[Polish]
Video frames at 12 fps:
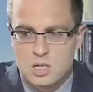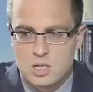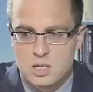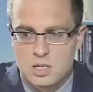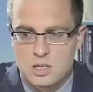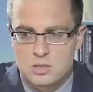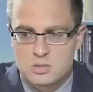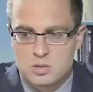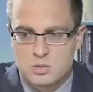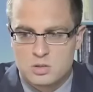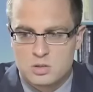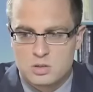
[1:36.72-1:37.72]
E,
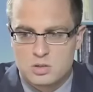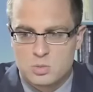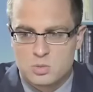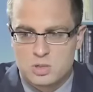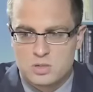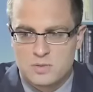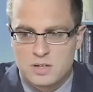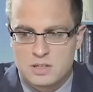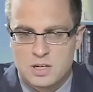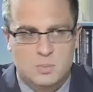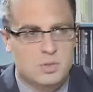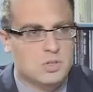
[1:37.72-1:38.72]
zdolność do
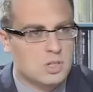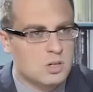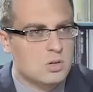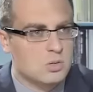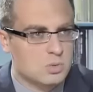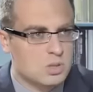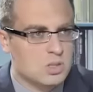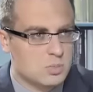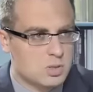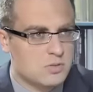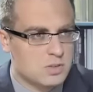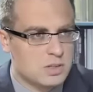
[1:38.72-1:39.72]
przetrwania pierwszego uderzenia
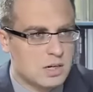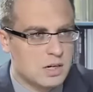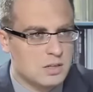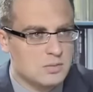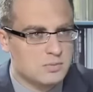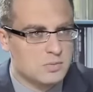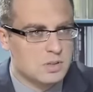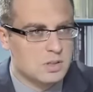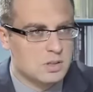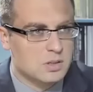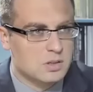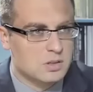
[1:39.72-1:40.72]
przeciwnika,
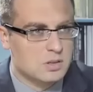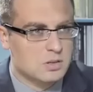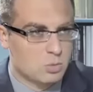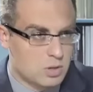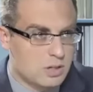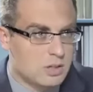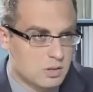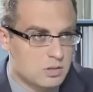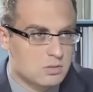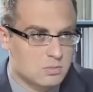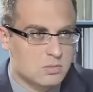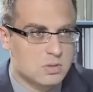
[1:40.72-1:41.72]
e, nuklearnego
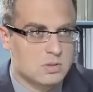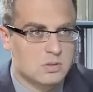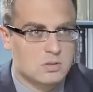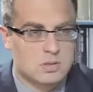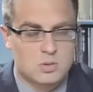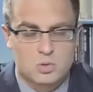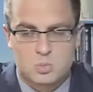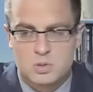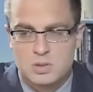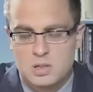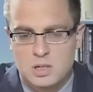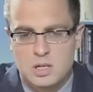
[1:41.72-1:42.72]

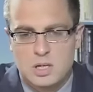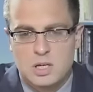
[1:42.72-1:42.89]
załóżmy. Tak.